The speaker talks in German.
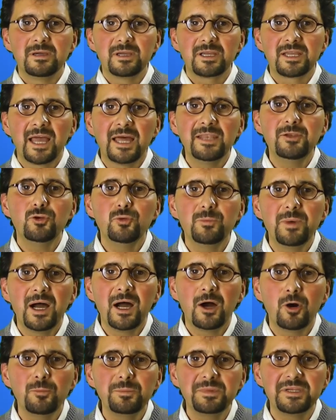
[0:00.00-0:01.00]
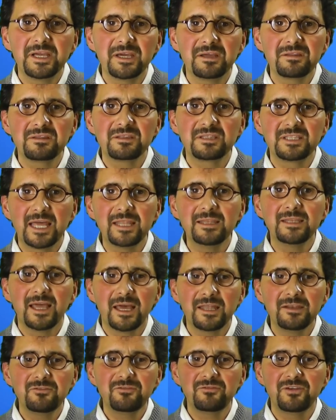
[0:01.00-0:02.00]
kann überhaupt erst dann
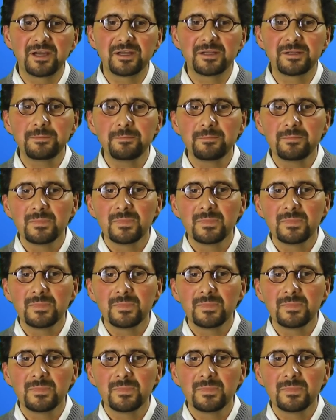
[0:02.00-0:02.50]
anfangen,